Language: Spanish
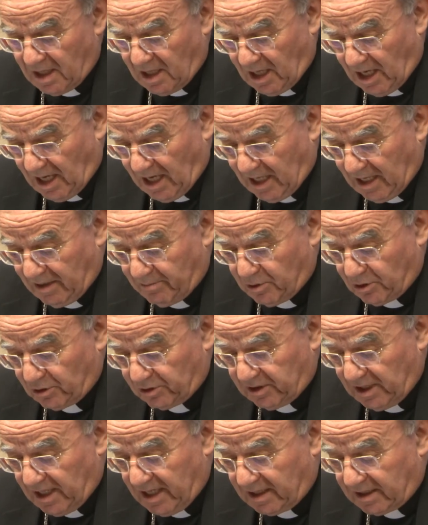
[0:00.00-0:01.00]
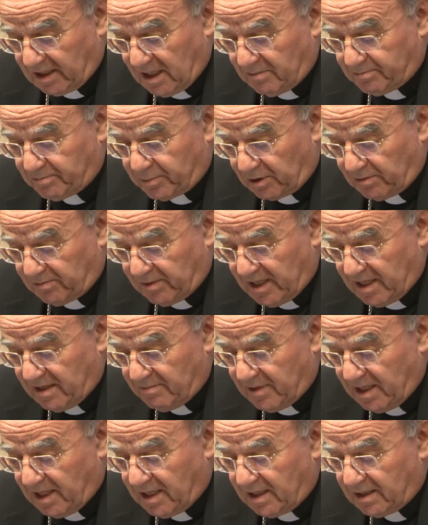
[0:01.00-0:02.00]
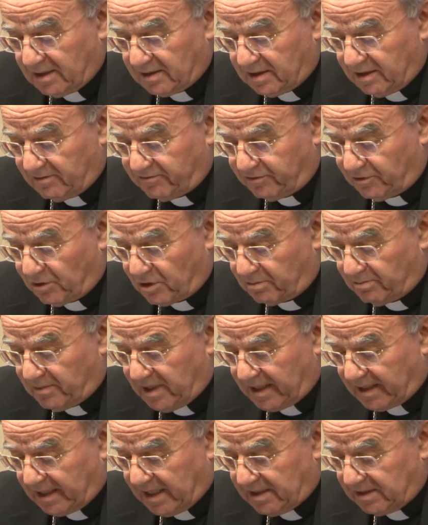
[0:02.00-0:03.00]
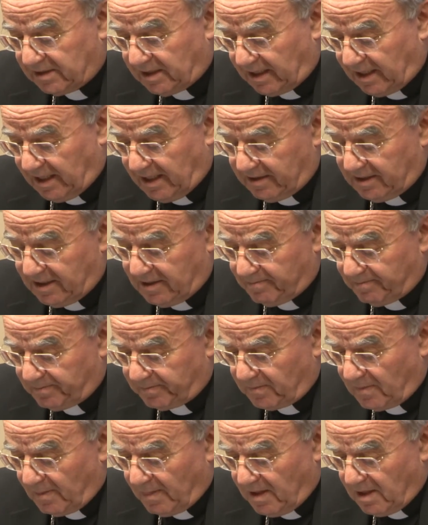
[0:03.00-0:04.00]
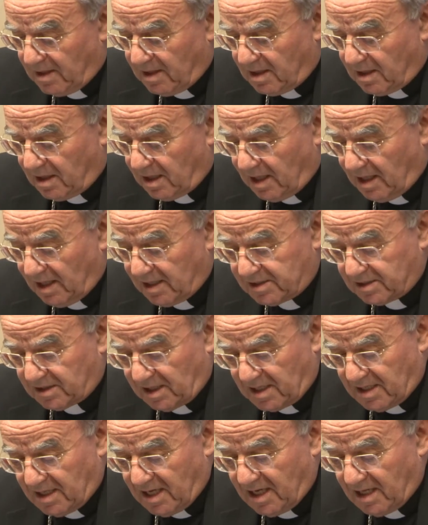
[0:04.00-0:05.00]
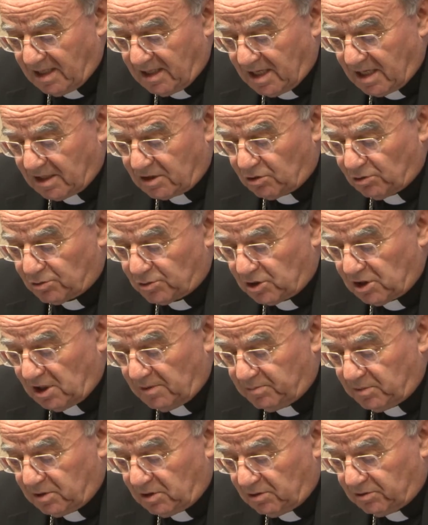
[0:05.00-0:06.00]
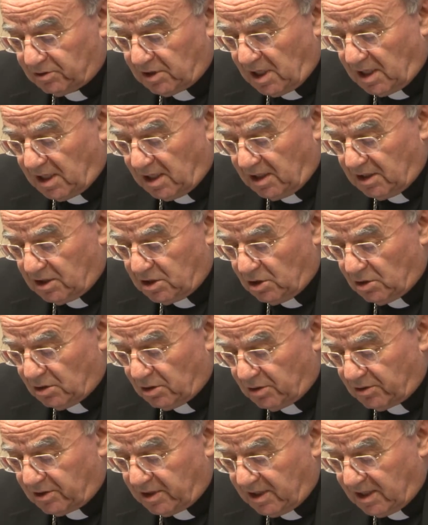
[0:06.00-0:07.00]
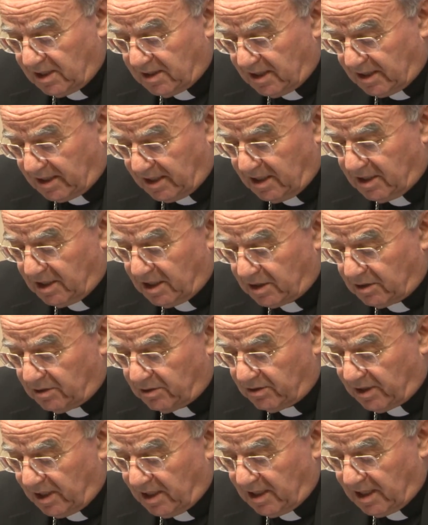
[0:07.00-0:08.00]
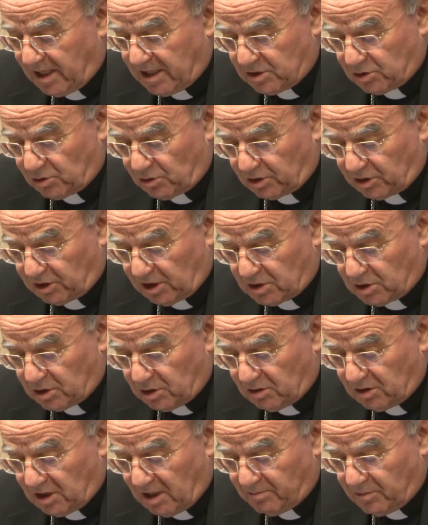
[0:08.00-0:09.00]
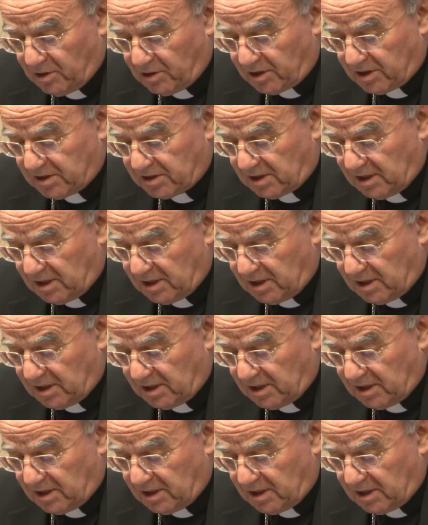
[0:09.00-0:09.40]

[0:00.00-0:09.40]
al abordar el problema de forma reiterada. Él señala el concepto de ideología de género en la exhortación Amoris